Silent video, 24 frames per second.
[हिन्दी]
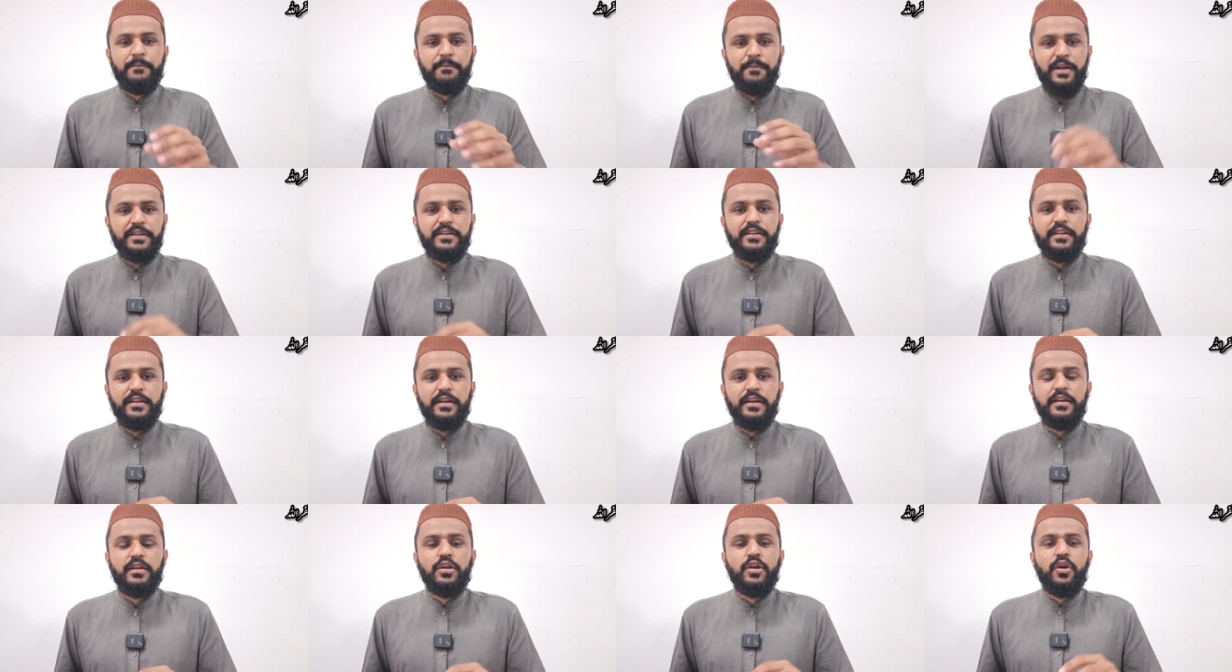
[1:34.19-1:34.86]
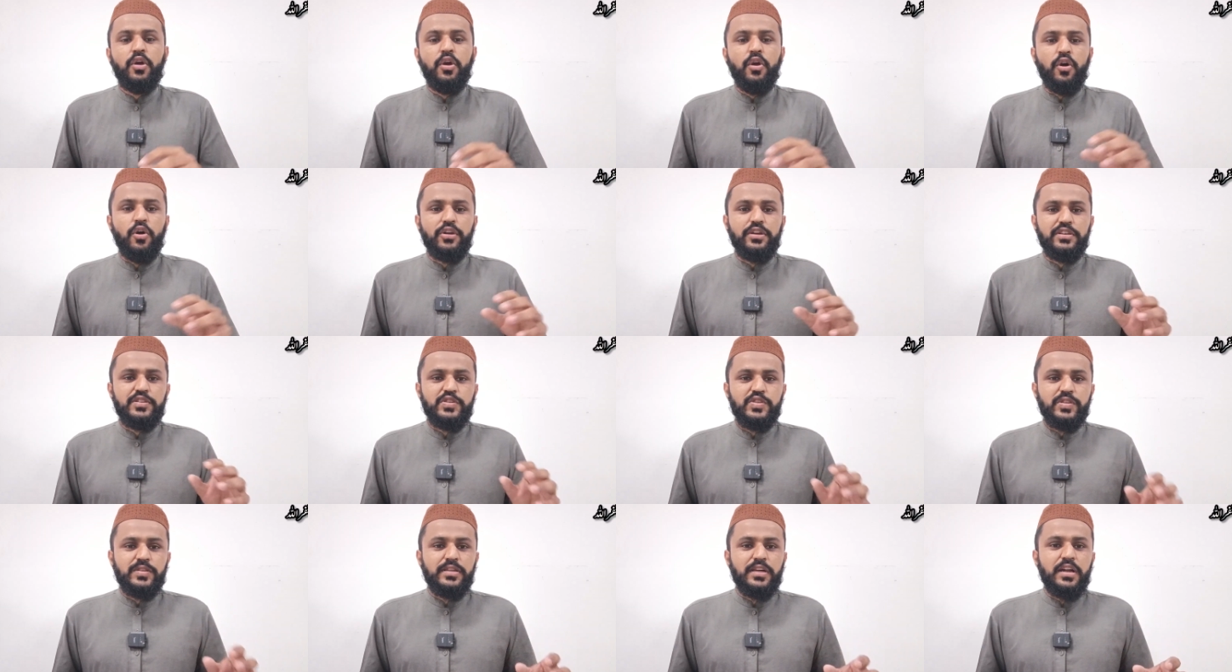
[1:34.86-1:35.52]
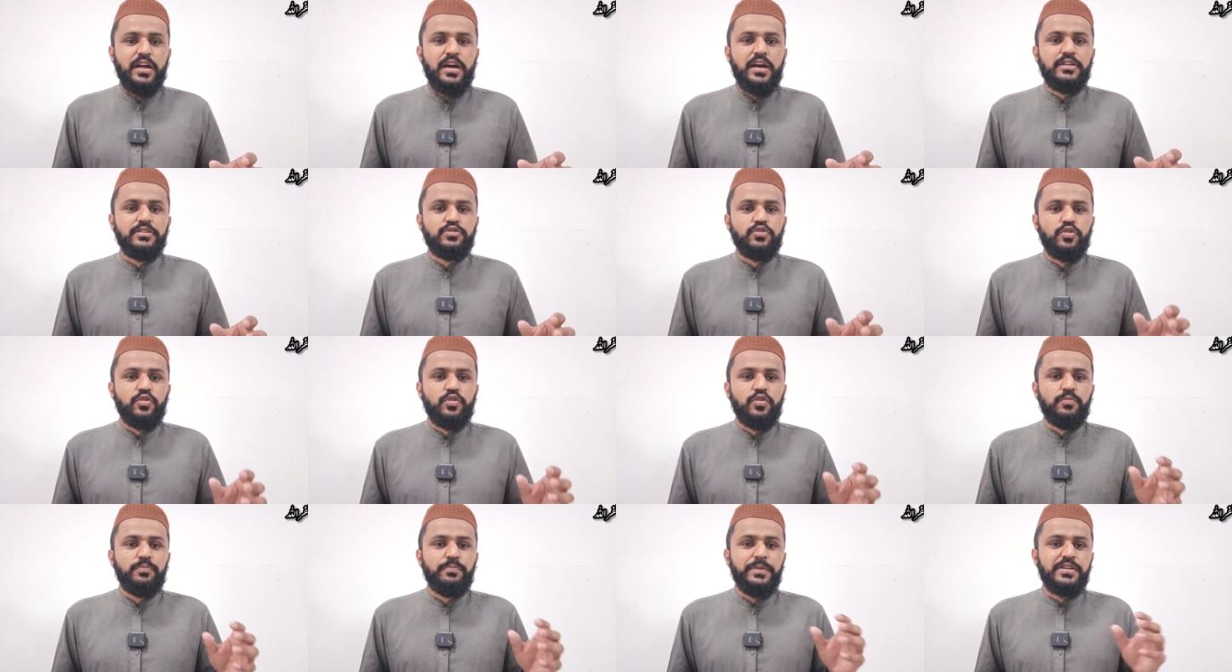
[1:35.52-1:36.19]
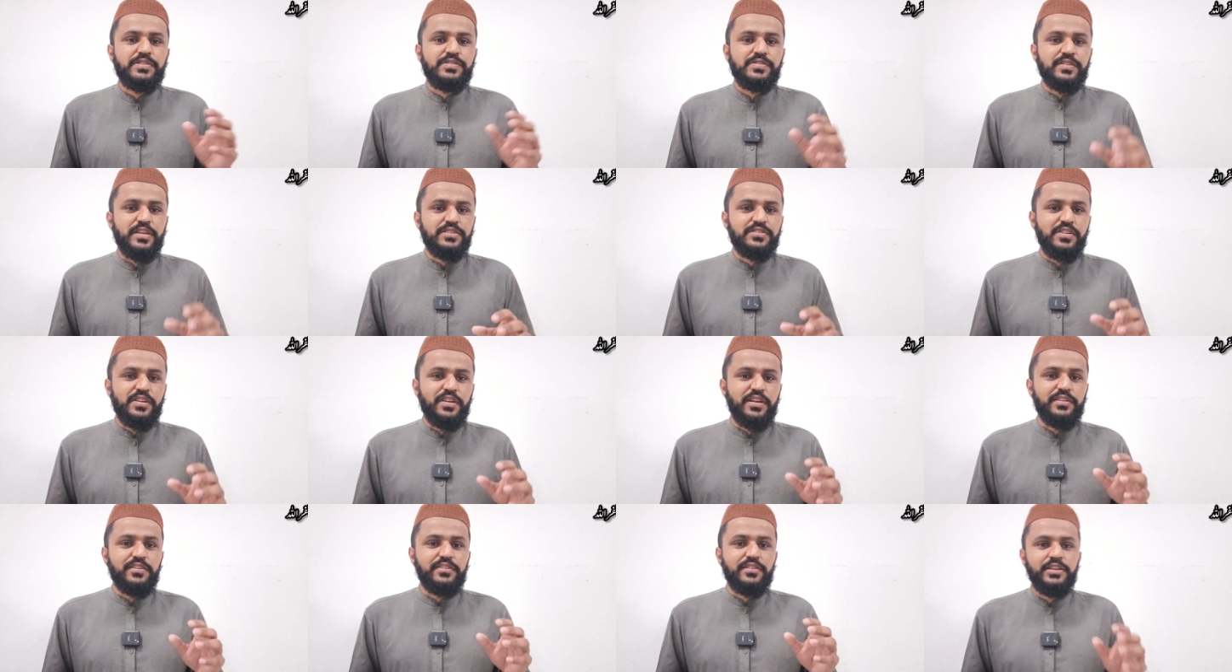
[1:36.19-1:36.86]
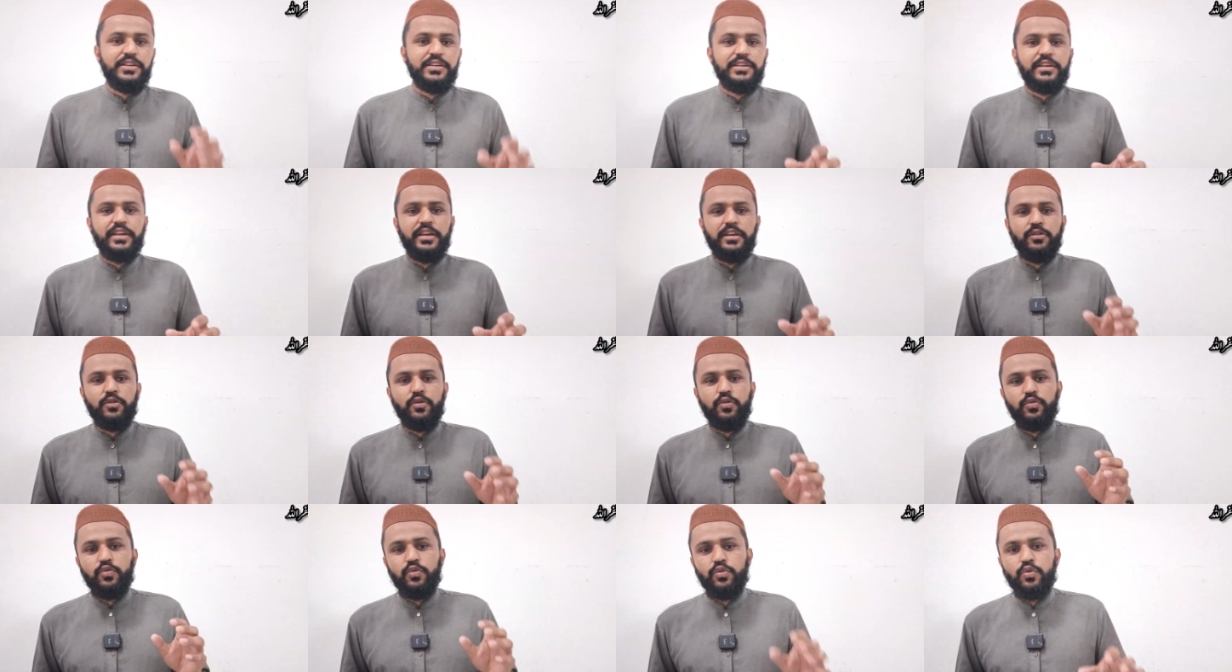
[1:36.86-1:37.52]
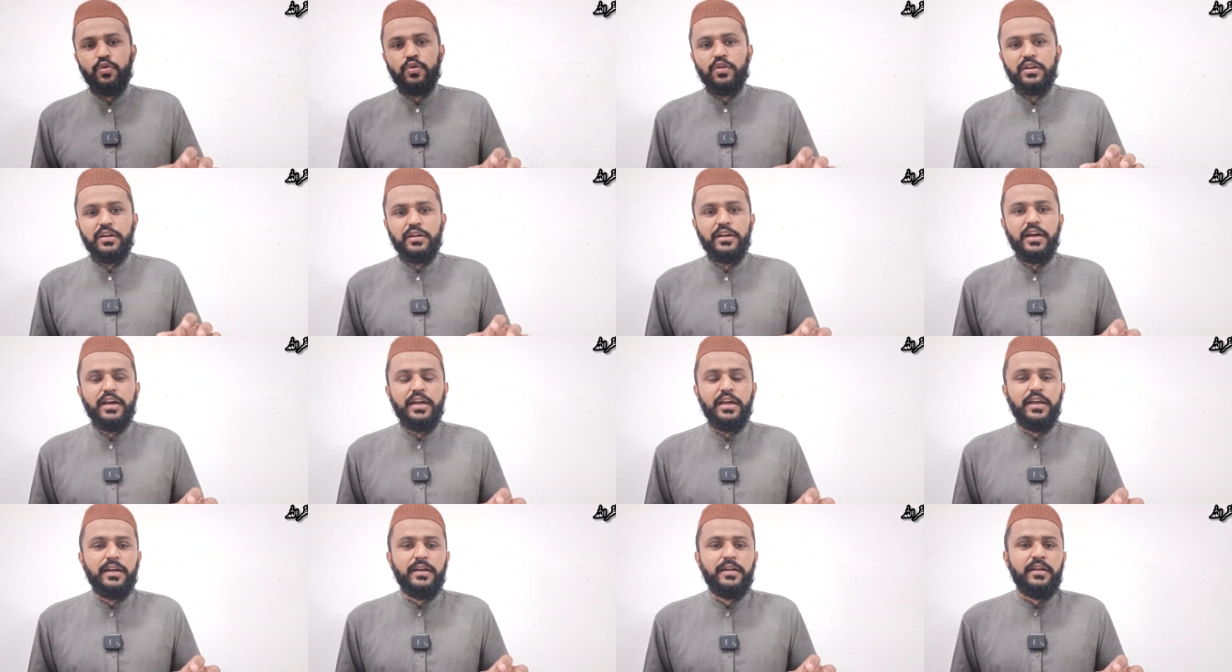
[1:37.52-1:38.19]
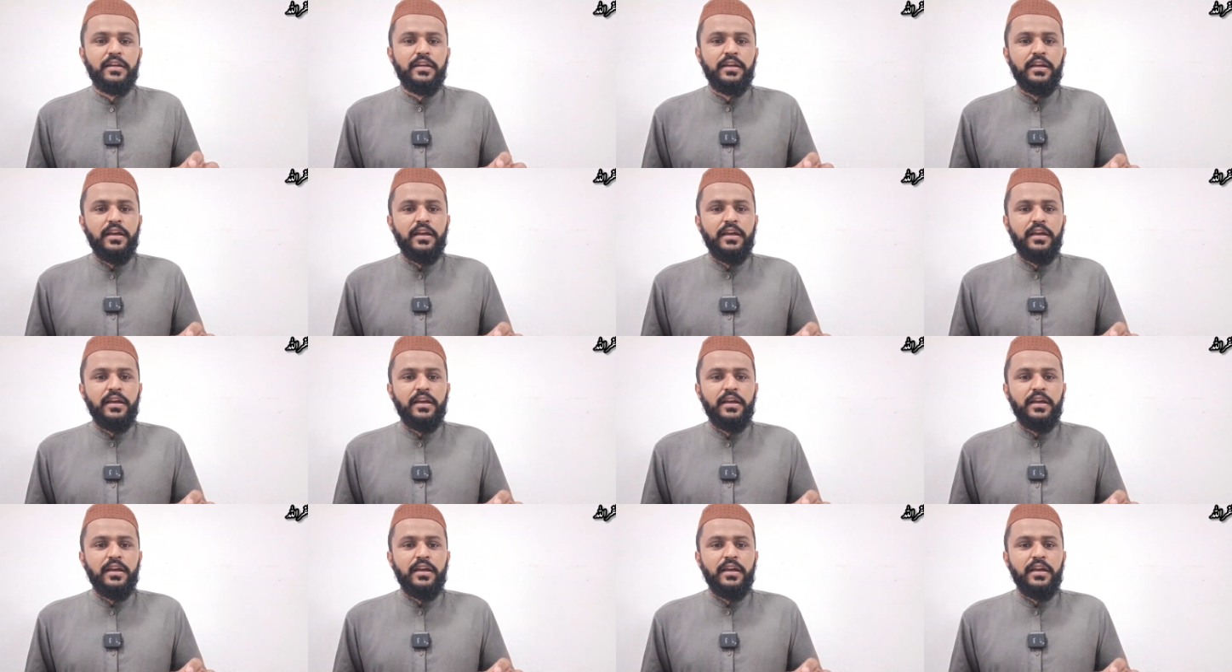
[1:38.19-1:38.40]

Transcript: मैटर है और इसी तरह जो मिक्स नेशनलिटी के लोगों को रखना है